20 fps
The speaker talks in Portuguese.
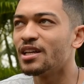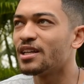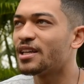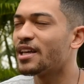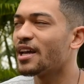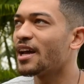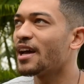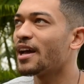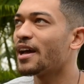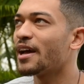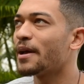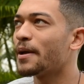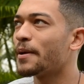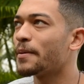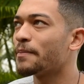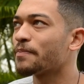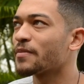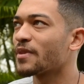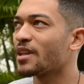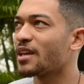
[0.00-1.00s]
que
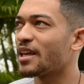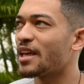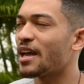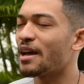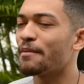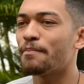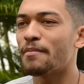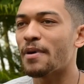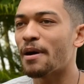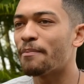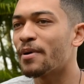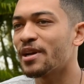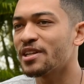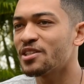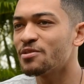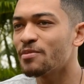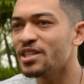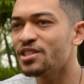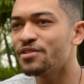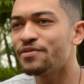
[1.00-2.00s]
é que é a, a,
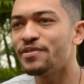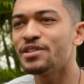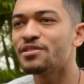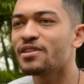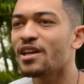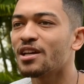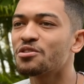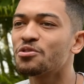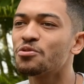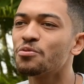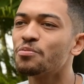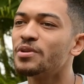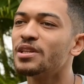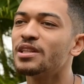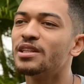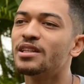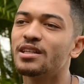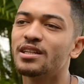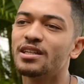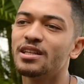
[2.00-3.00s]
parte mais difícil que é a
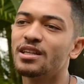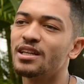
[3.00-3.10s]
subida,